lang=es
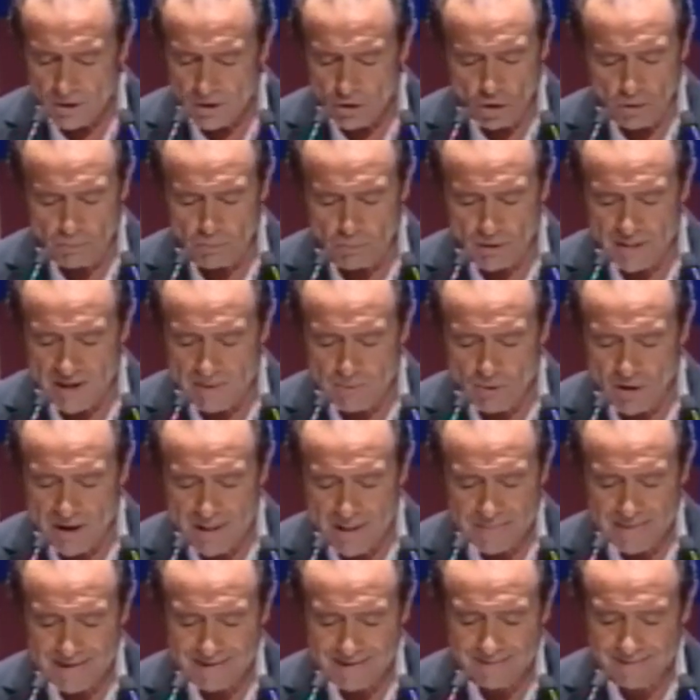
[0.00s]
No
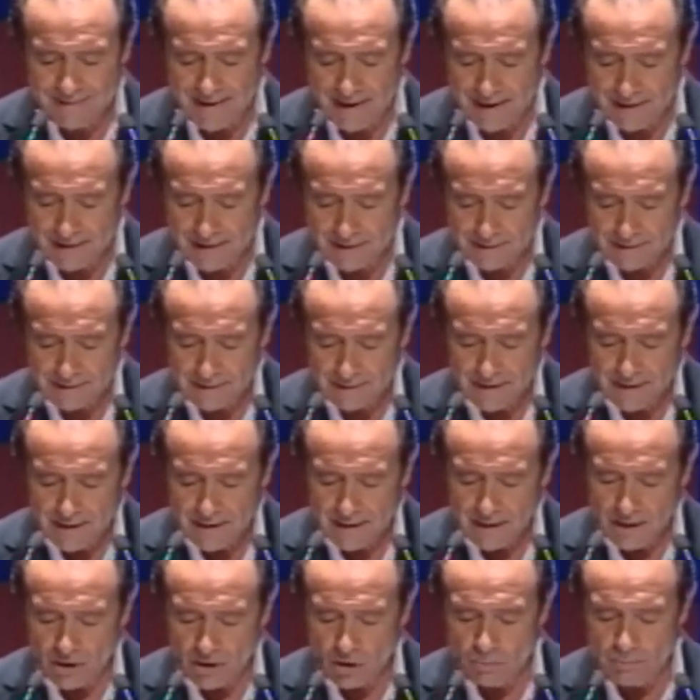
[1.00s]
podemos aceptar
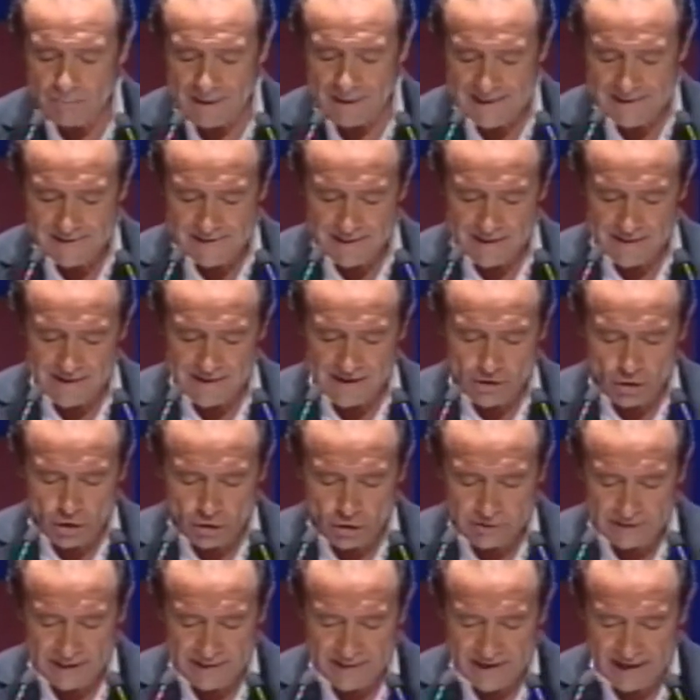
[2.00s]
que los países del
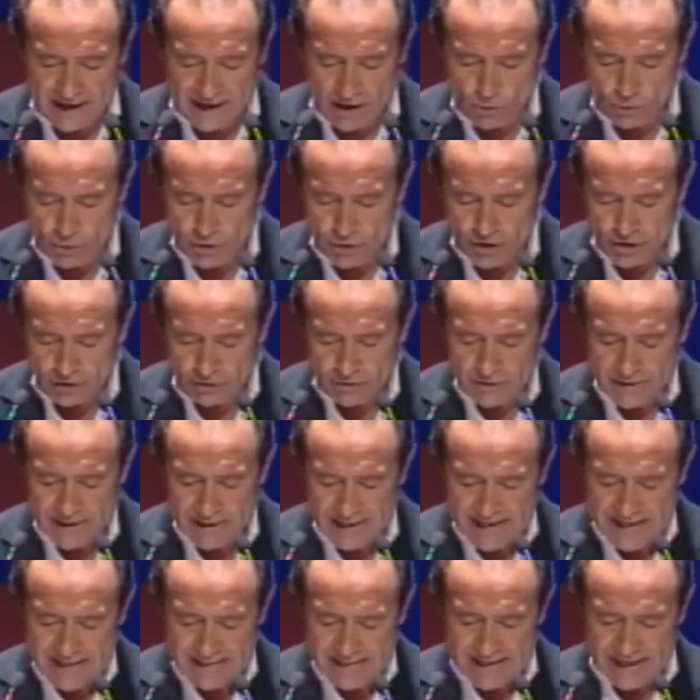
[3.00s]
norte de la Unión
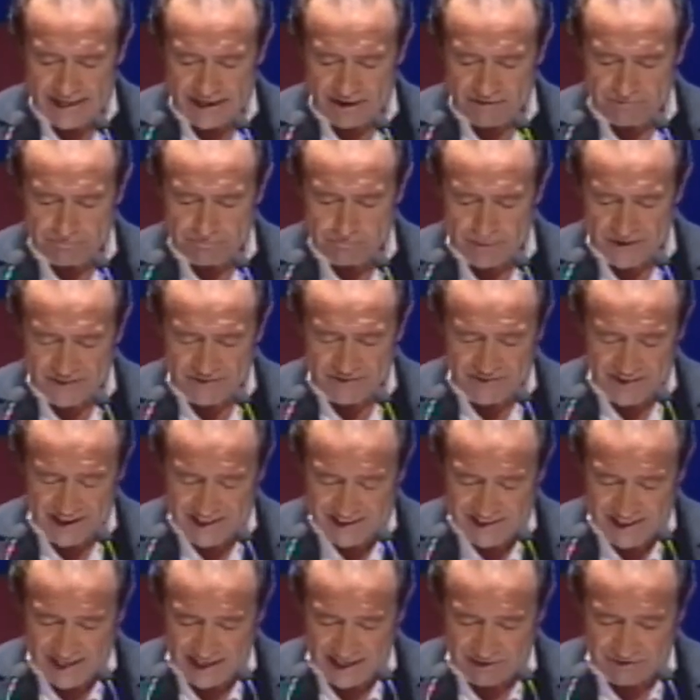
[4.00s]
se,
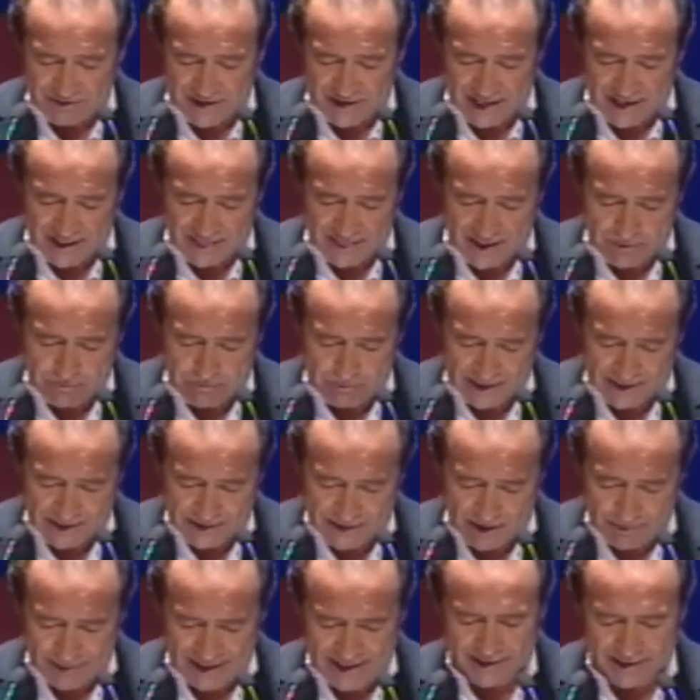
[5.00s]
refieran
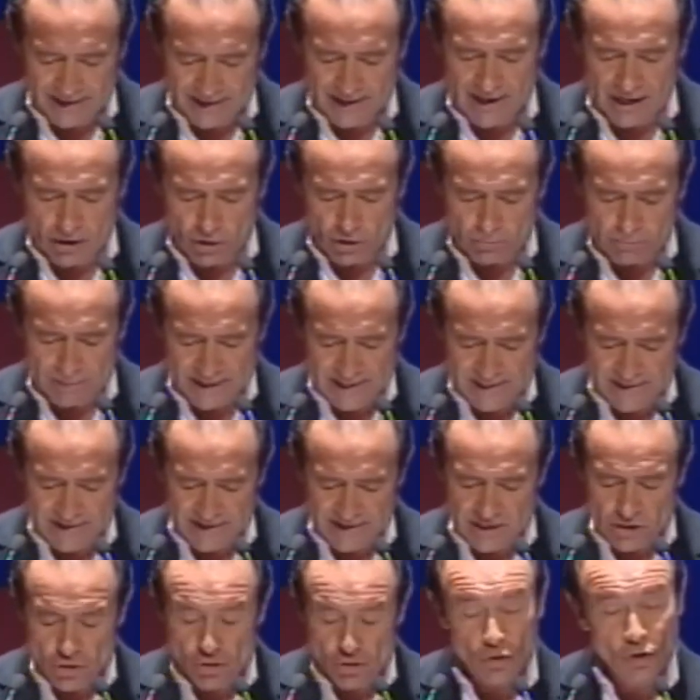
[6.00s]
despectivamente a los
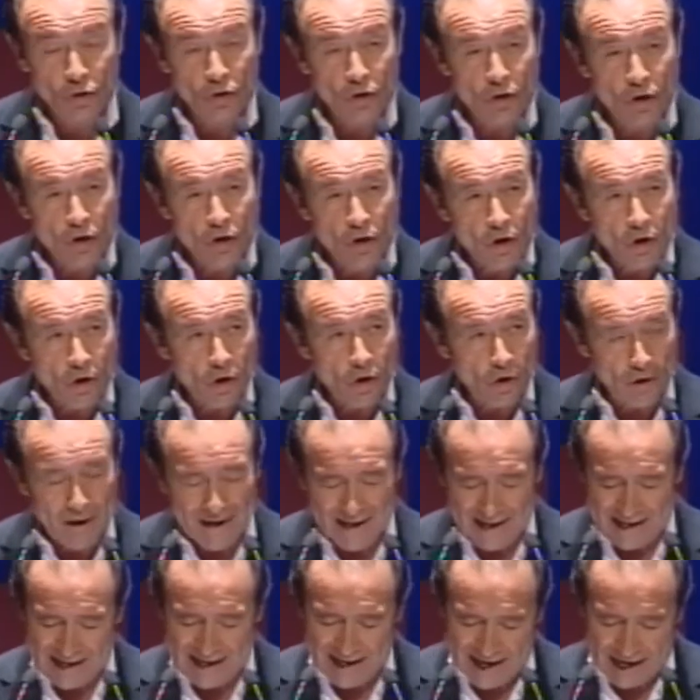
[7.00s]
países del sur
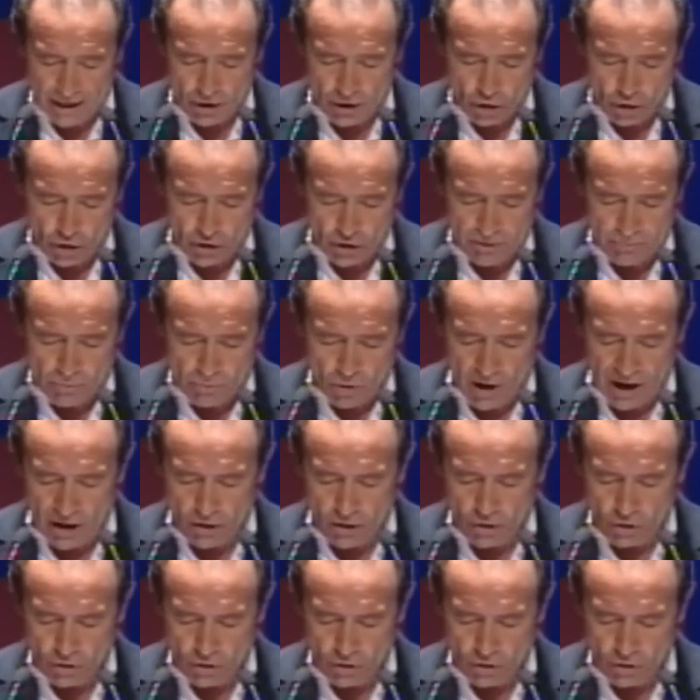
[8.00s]
con el acrónimo